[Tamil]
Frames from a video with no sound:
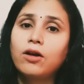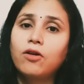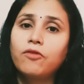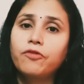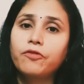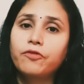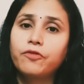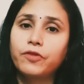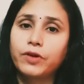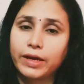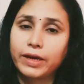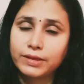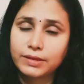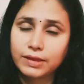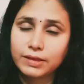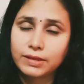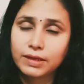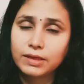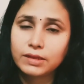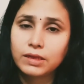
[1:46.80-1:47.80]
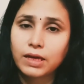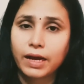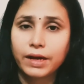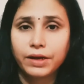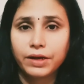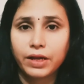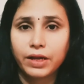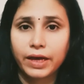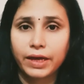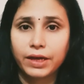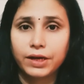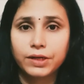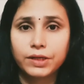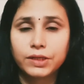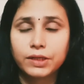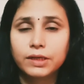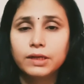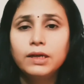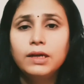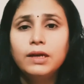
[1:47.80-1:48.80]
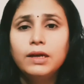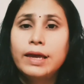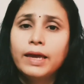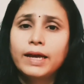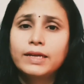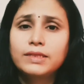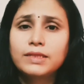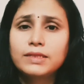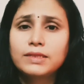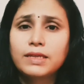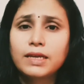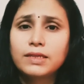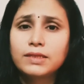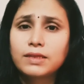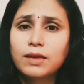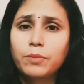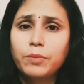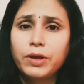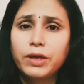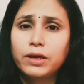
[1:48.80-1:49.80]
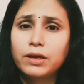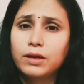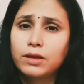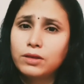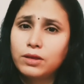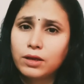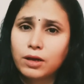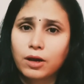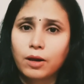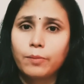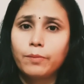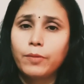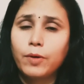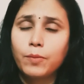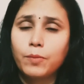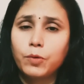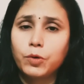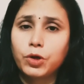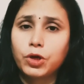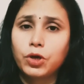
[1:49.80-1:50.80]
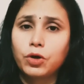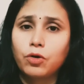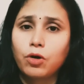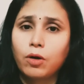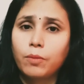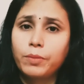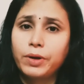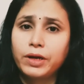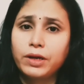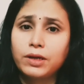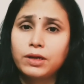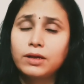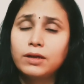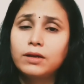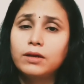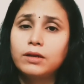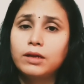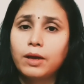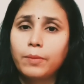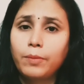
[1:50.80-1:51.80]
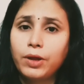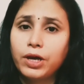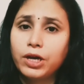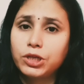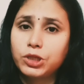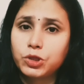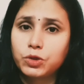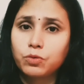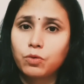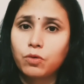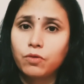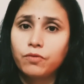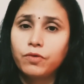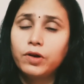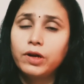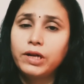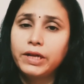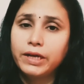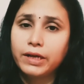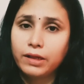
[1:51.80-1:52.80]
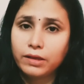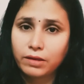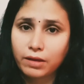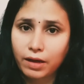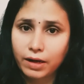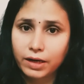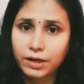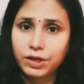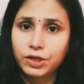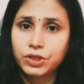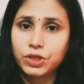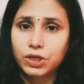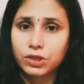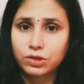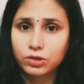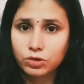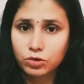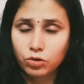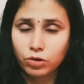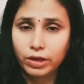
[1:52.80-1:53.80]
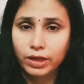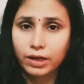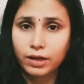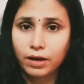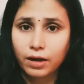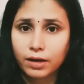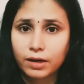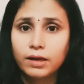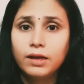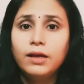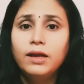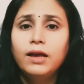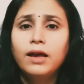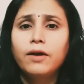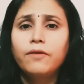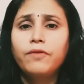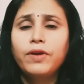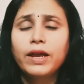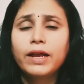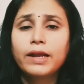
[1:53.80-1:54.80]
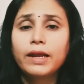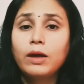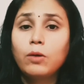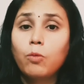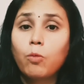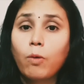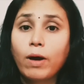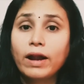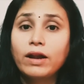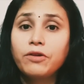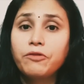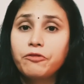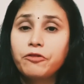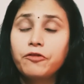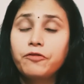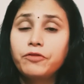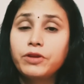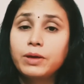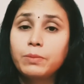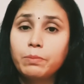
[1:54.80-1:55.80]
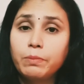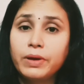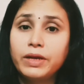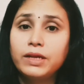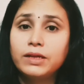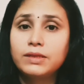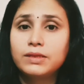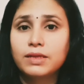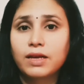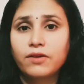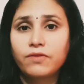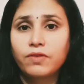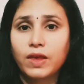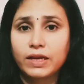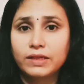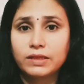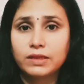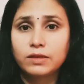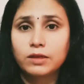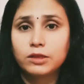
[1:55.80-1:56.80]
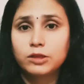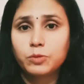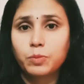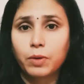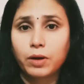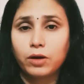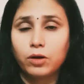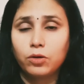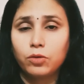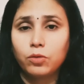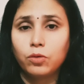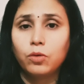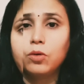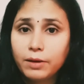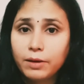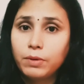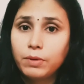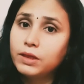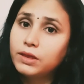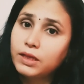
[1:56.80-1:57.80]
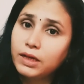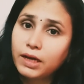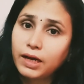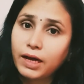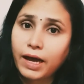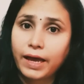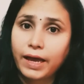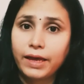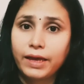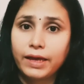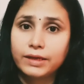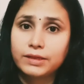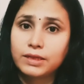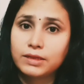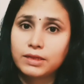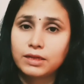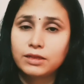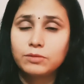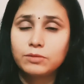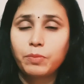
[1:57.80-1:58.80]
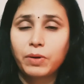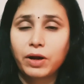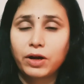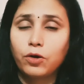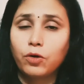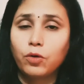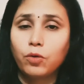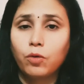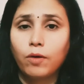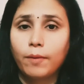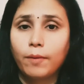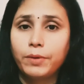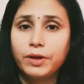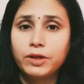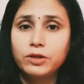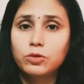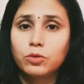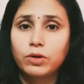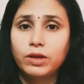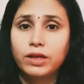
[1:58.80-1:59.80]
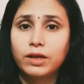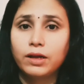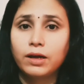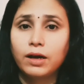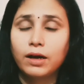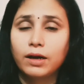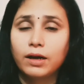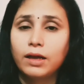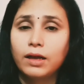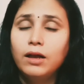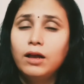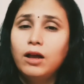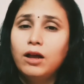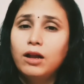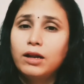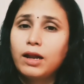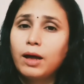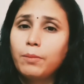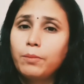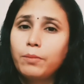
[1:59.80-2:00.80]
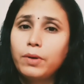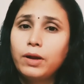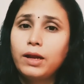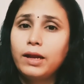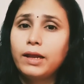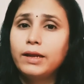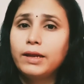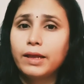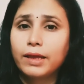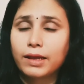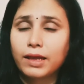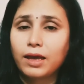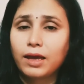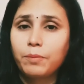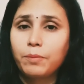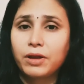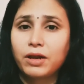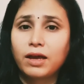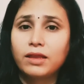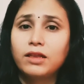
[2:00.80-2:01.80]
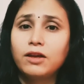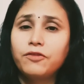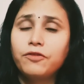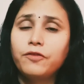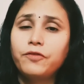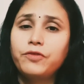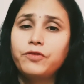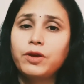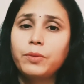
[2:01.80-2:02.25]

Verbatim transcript: ஆஃப் எக்ஸசைஸ் அண்ட் டயட் எக்ஸசைஸ் அப்படிங்கிறது ரொம்ப முக்கியம் அப்படின்ட்டு டபிள்யூஹெச்ஓ வேர்ல்டு ஹெல்த் ஆர்கனைசேஷன் சொல்லியிருக்காங்க வீக்லி ஒன் ஃபிஃப்டி மினிட்ஸ் ஆஃப் எக்ஸசைஸ் பண்ணணும் இருந்து ஹை எக்ஸசைஸ் பண்ணணும் அப்படின்னு சொல்லியிருக்காங்க நம்மள நிறைய பேர் அதாவது ஃபிஃப்டி